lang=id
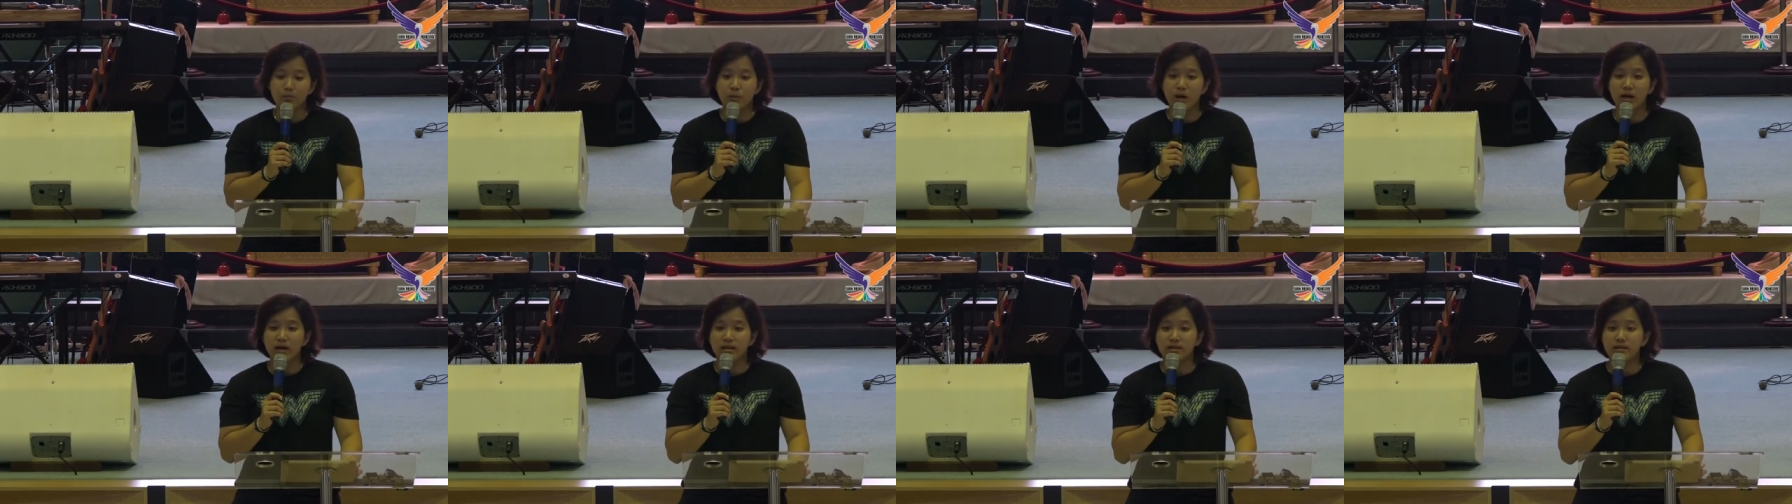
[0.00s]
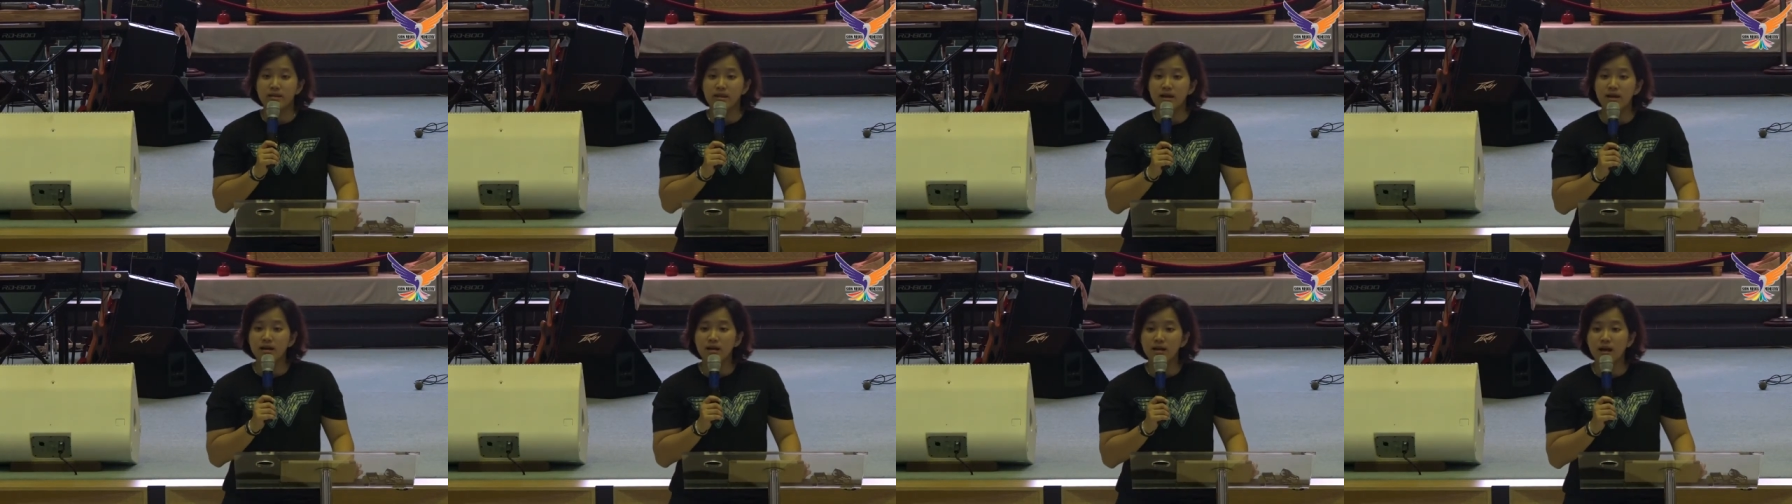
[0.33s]

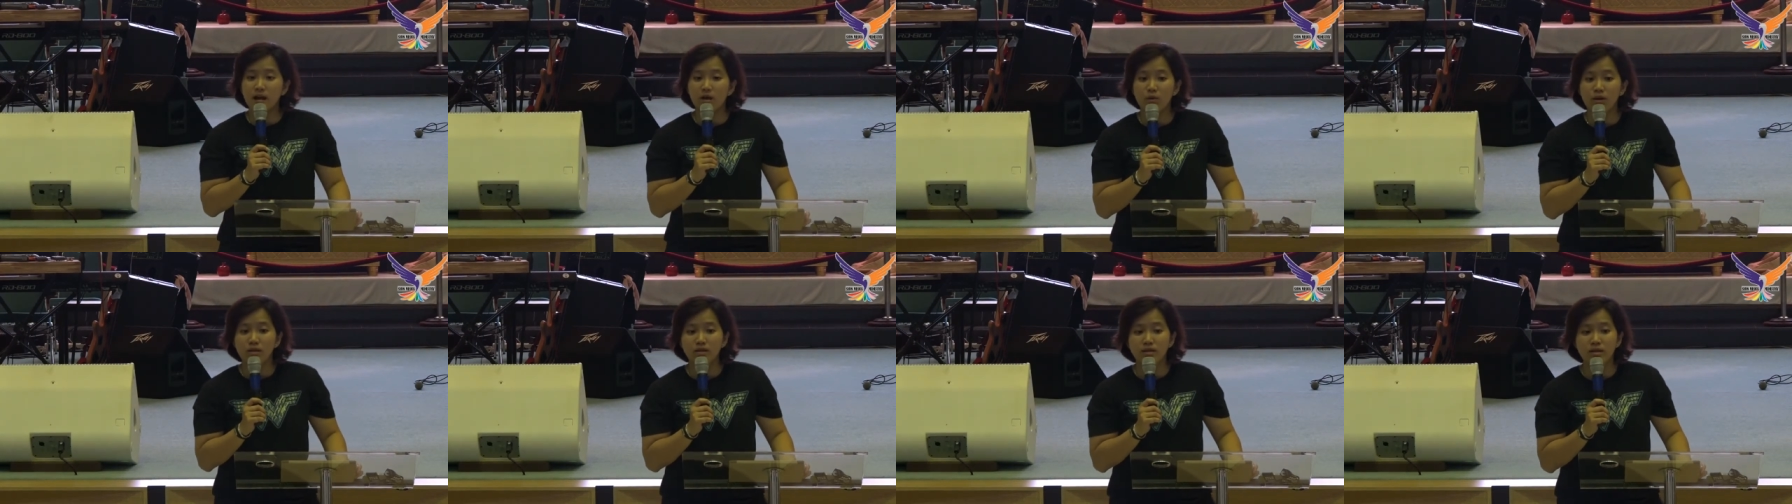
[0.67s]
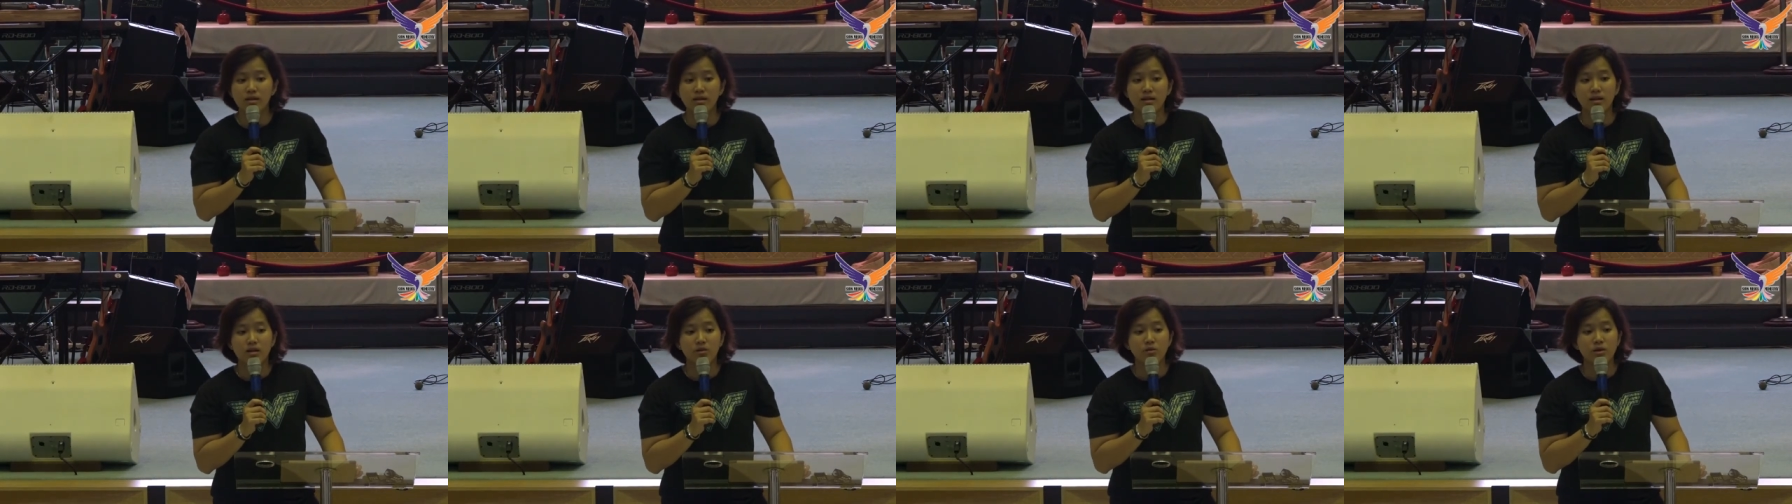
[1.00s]
banyak
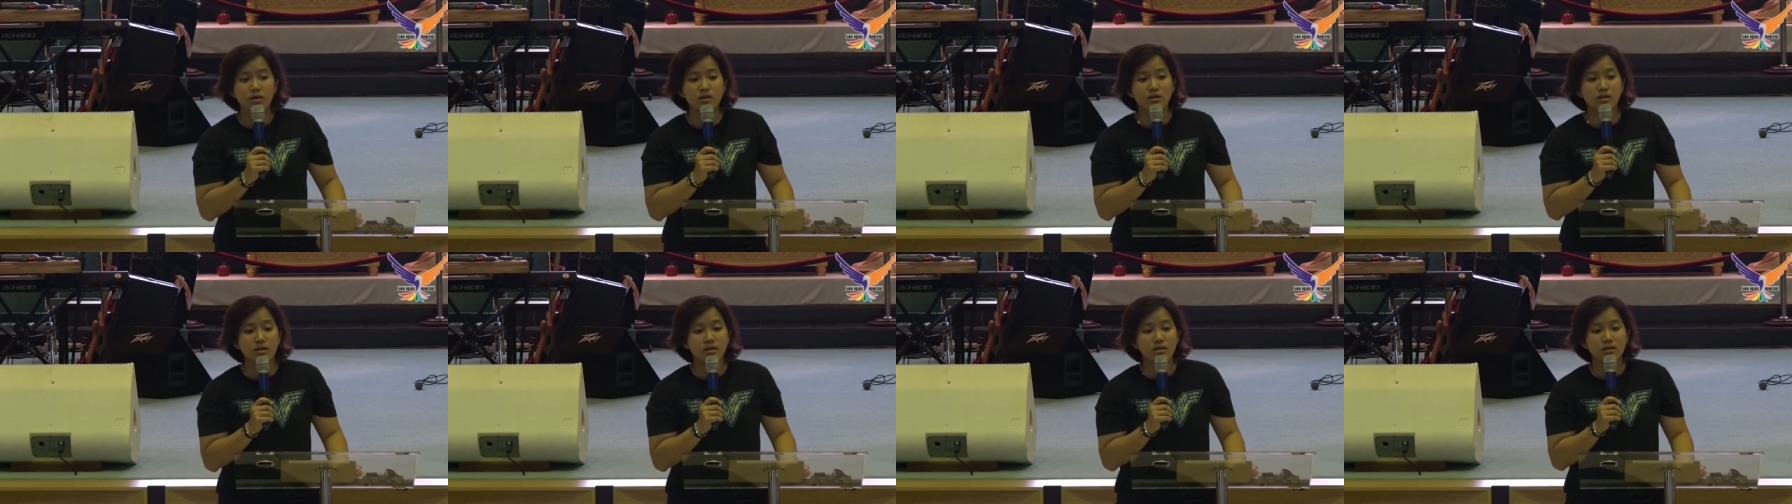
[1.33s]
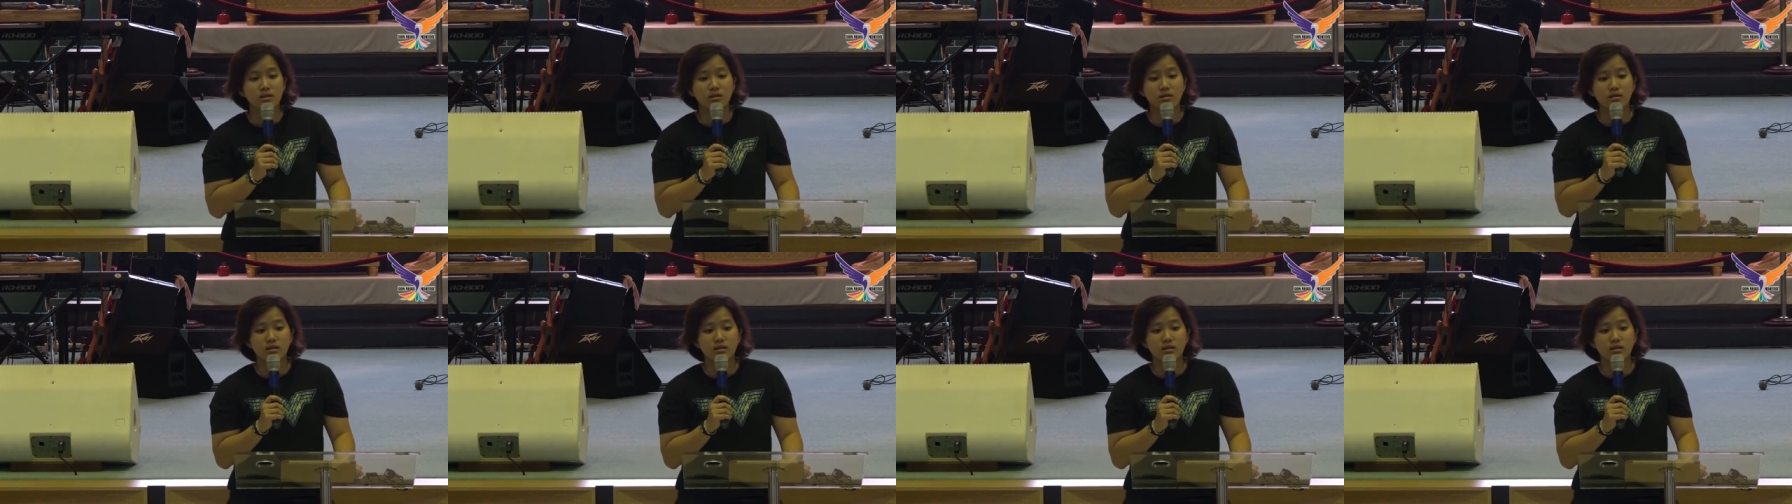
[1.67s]
lawatan-lawatan